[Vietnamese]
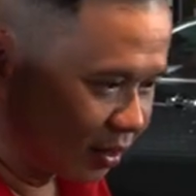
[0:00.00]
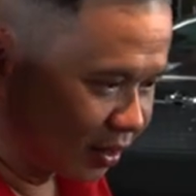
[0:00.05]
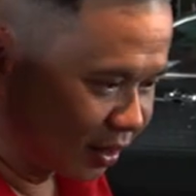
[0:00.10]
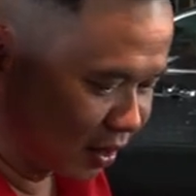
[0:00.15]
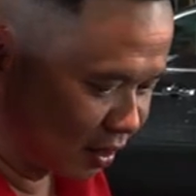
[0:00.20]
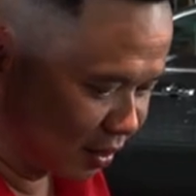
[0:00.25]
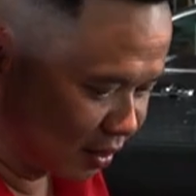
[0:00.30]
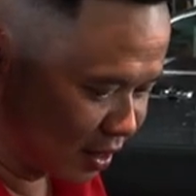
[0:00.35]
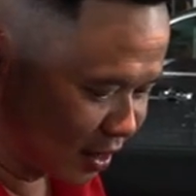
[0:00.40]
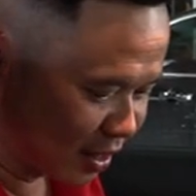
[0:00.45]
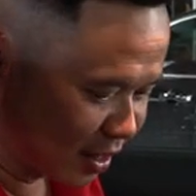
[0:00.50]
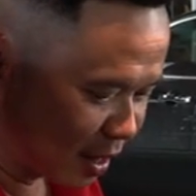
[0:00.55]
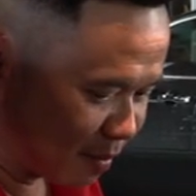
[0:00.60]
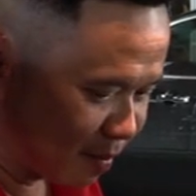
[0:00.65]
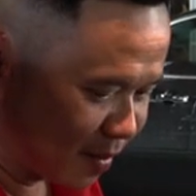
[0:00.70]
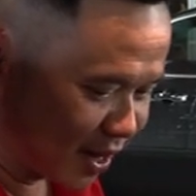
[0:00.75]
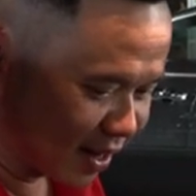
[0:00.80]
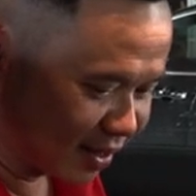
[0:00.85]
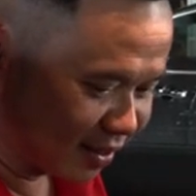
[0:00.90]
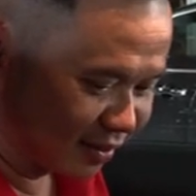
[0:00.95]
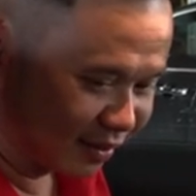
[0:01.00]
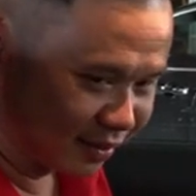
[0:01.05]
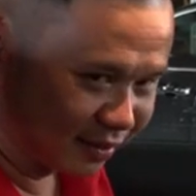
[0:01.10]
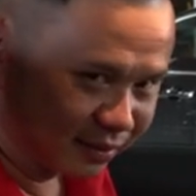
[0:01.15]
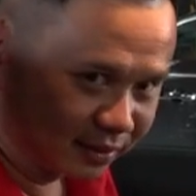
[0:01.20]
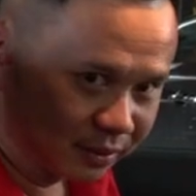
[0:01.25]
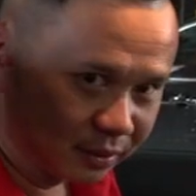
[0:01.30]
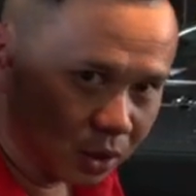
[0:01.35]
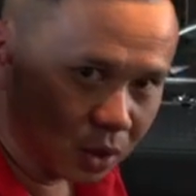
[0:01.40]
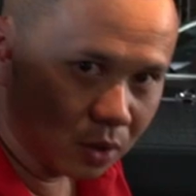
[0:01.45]
nhưng sự khác biệt
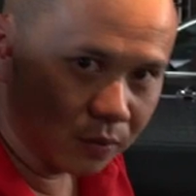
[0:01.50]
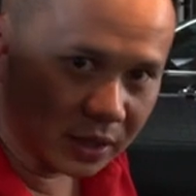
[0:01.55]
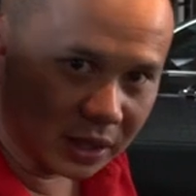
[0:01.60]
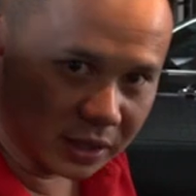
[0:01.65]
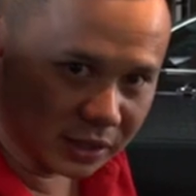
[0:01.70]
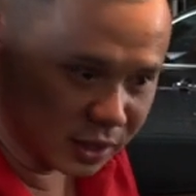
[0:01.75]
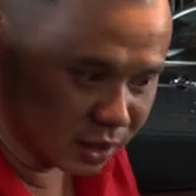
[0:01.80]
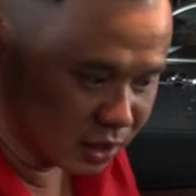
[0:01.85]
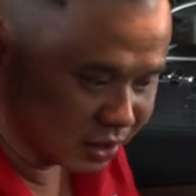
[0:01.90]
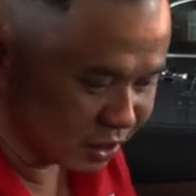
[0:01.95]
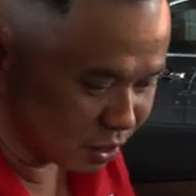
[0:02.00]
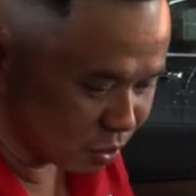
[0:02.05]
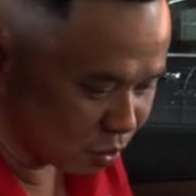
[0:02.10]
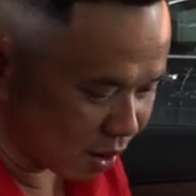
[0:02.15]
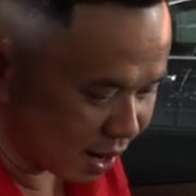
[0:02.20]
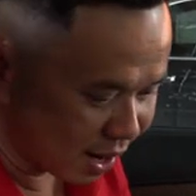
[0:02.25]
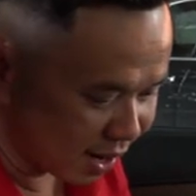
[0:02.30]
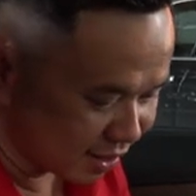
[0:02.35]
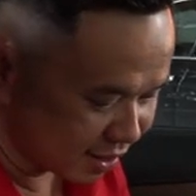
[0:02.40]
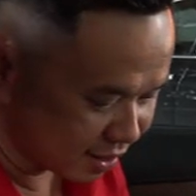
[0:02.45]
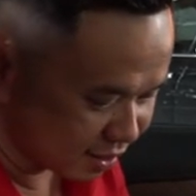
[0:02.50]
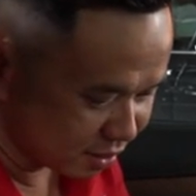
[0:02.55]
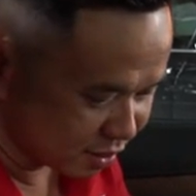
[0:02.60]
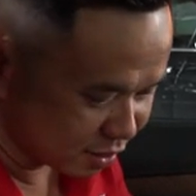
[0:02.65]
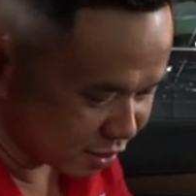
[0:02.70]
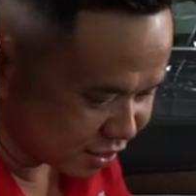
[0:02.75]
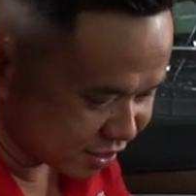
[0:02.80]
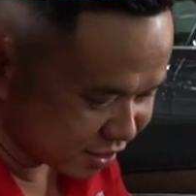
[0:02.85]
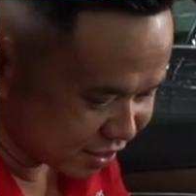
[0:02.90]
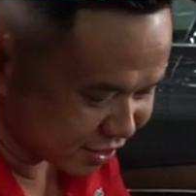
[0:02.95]
nó không phải là chiếc chìa khóa
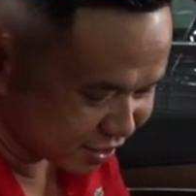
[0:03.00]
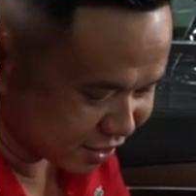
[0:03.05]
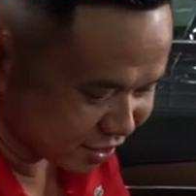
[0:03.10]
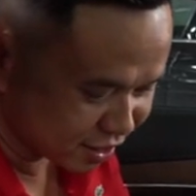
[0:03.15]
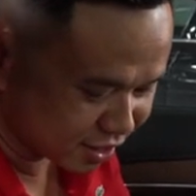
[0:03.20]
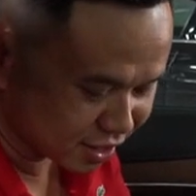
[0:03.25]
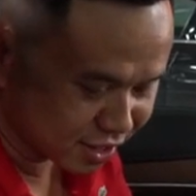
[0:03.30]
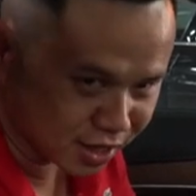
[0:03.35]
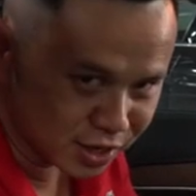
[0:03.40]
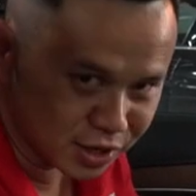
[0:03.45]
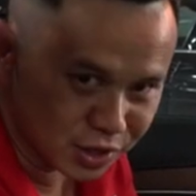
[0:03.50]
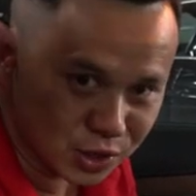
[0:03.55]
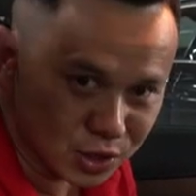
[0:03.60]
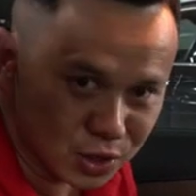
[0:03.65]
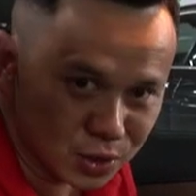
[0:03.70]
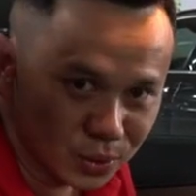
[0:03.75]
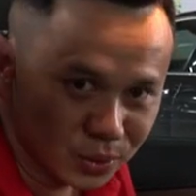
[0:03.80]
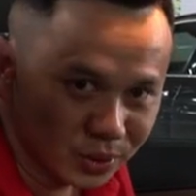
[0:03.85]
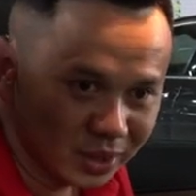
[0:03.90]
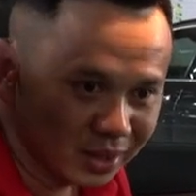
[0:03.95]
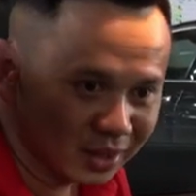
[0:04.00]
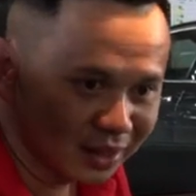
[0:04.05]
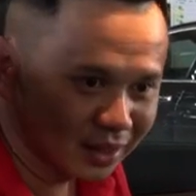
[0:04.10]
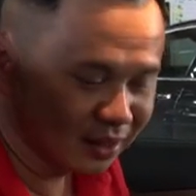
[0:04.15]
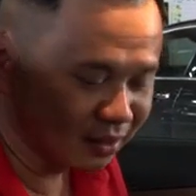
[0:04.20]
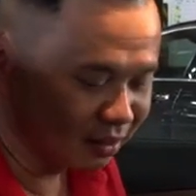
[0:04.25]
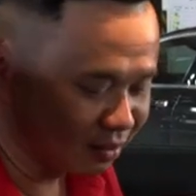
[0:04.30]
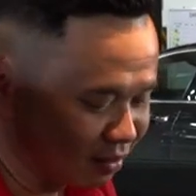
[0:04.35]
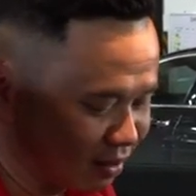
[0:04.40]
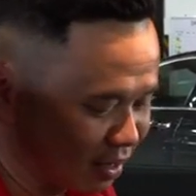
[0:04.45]
chính là cần số điện
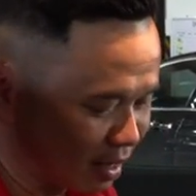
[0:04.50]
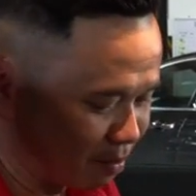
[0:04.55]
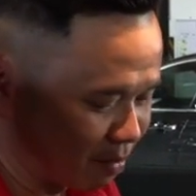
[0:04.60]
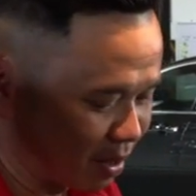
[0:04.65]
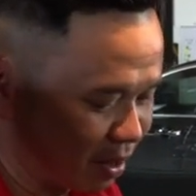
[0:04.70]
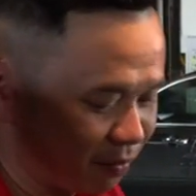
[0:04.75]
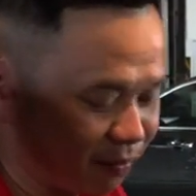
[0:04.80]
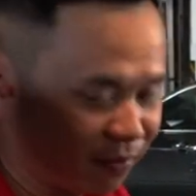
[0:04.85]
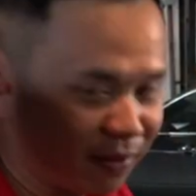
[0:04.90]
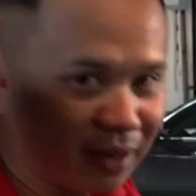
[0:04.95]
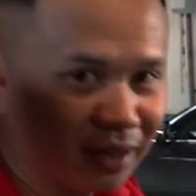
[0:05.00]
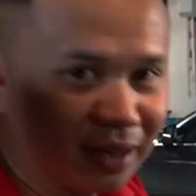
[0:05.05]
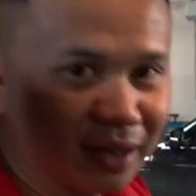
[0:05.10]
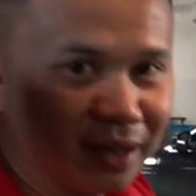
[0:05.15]
tử làm bằng pha